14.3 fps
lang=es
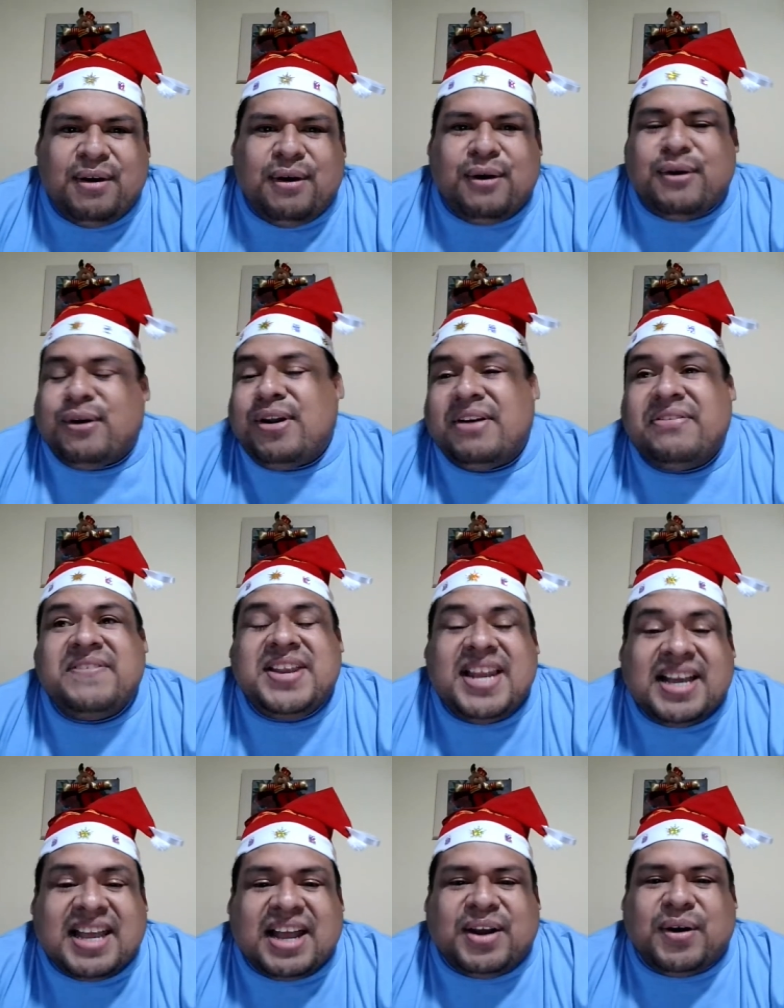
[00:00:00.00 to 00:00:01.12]
o con la
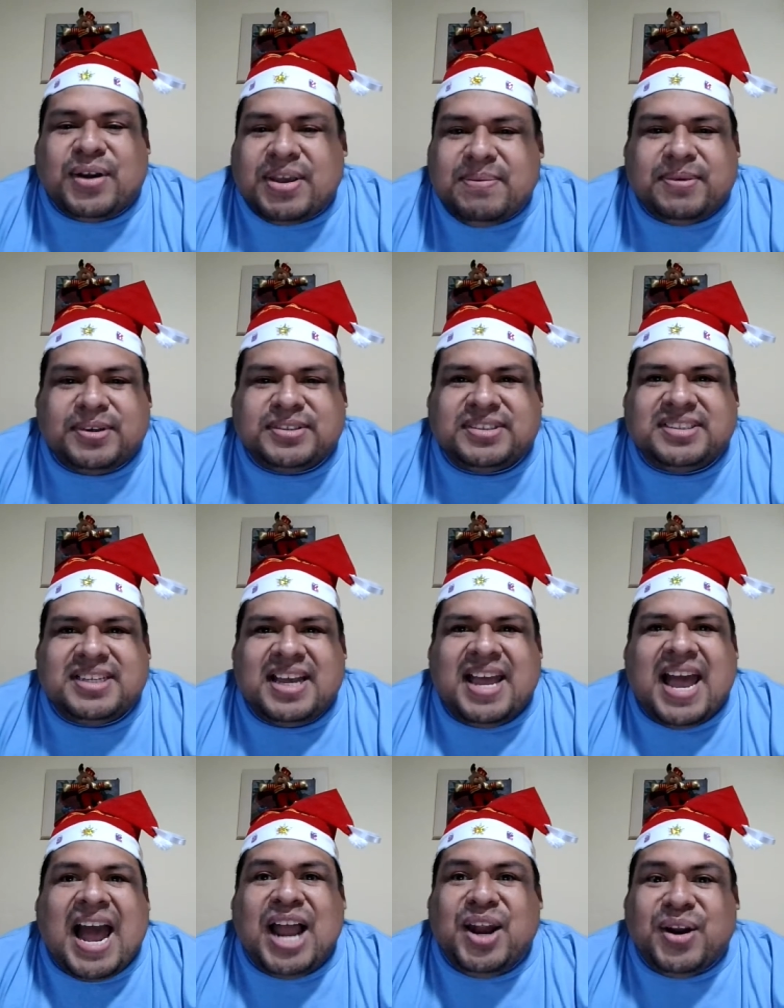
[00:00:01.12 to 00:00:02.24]
familia que escogimos
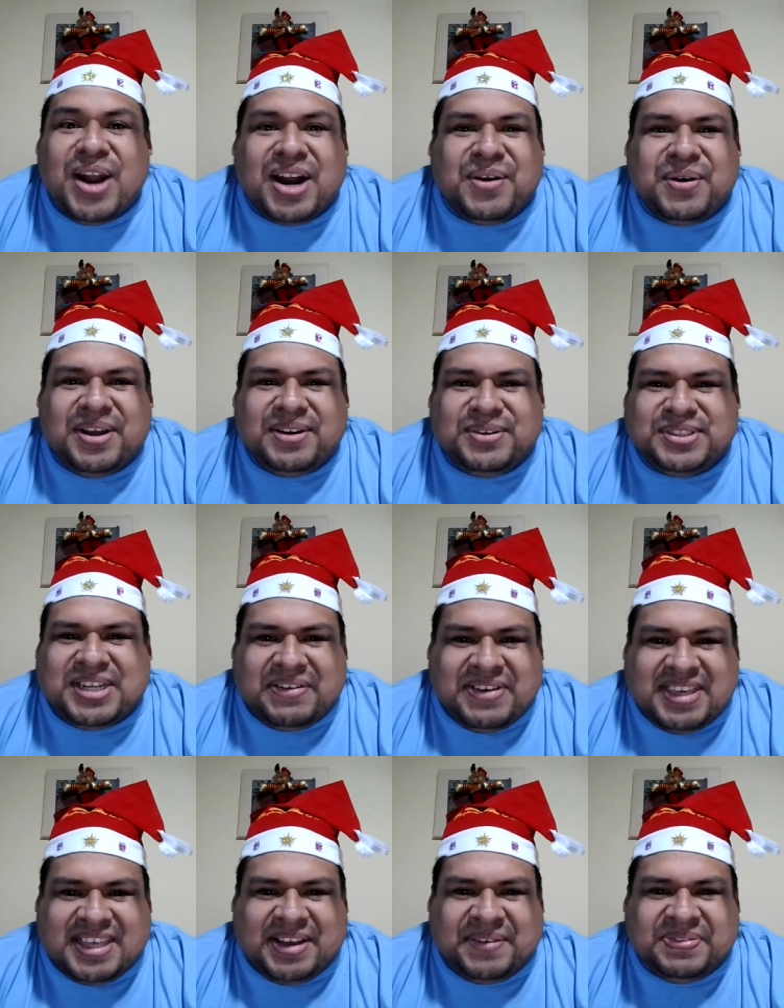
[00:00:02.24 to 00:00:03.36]
a lo largo de nuestra
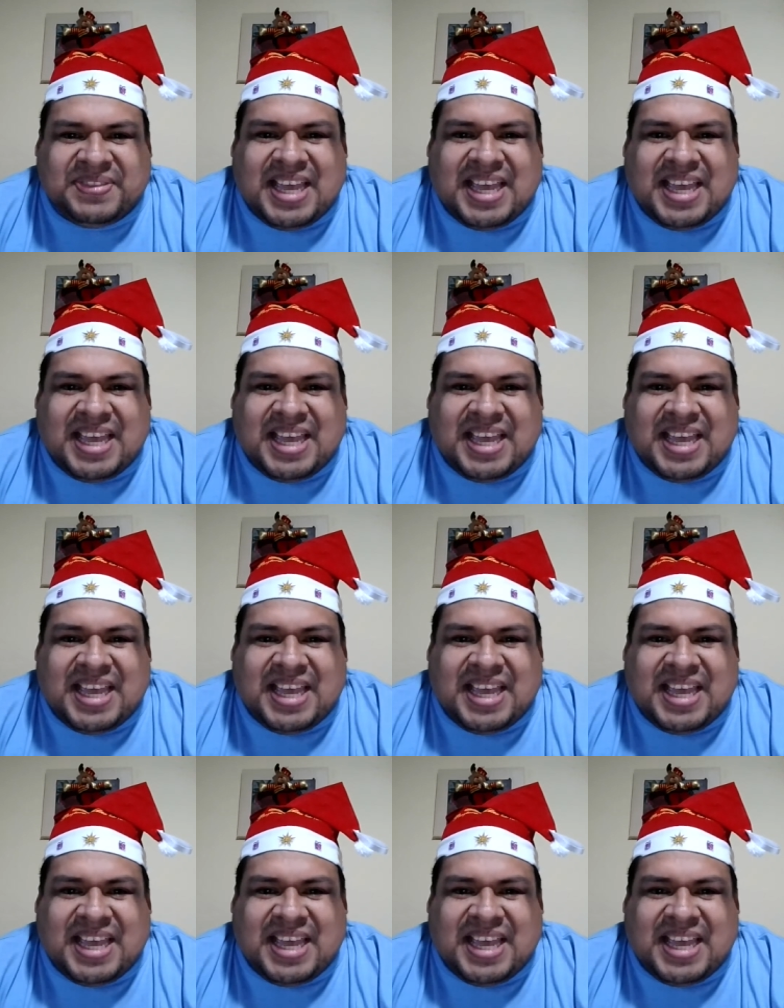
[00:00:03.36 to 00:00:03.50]
vida.